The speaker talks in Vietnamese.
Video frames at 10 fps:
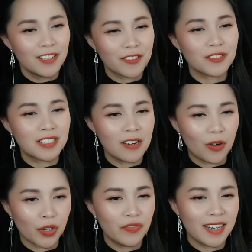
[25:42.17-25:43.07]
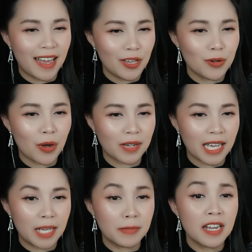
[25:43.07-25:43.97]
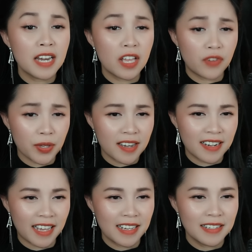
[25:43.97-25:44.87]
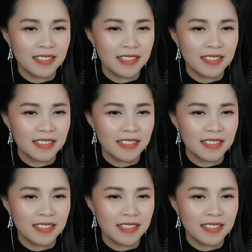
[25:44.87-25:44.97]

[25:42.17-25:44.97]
Cô xin lỗi vì đã yêu cầu các em đến đây vào giờ này.